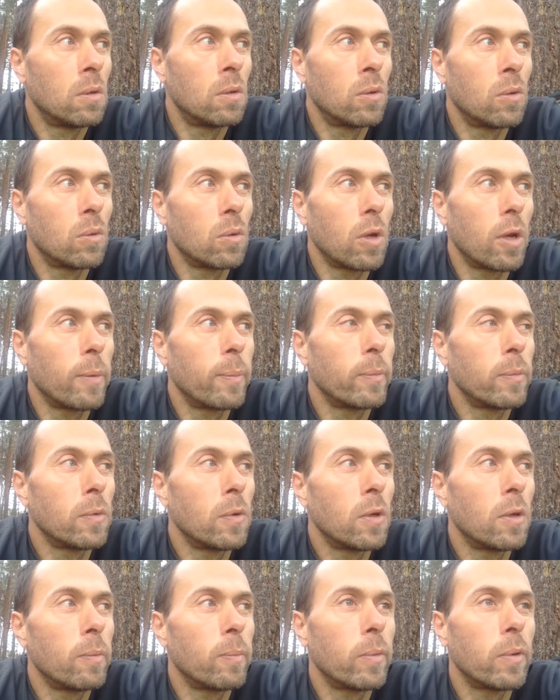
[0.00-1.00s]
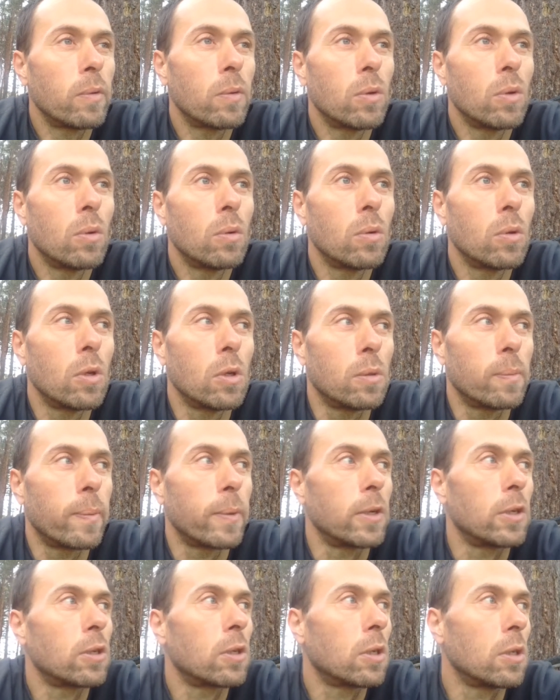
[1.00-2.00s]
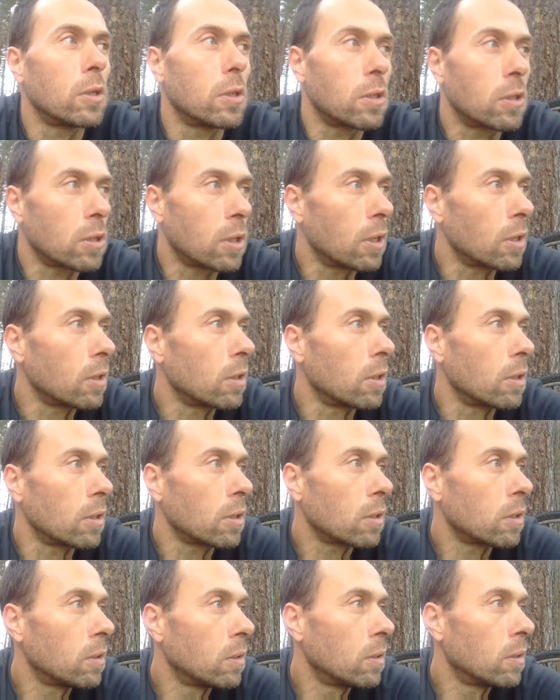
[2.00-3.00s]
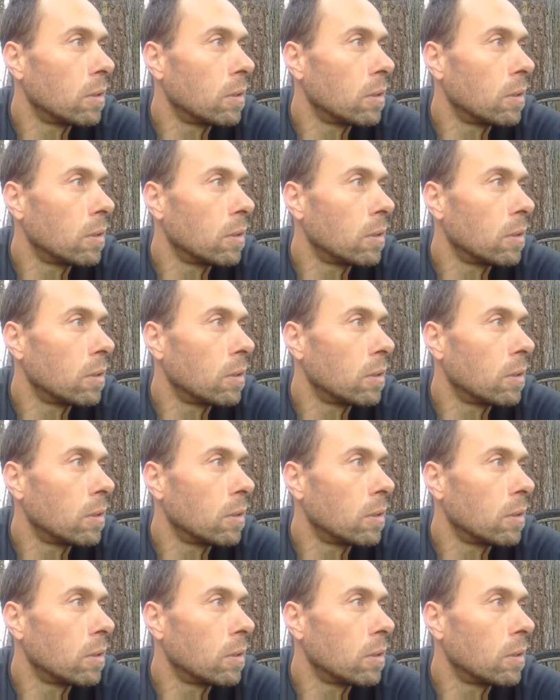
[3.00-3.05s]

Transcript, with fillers: Ну, я не имею в виду вот эти прыжки на скакалке.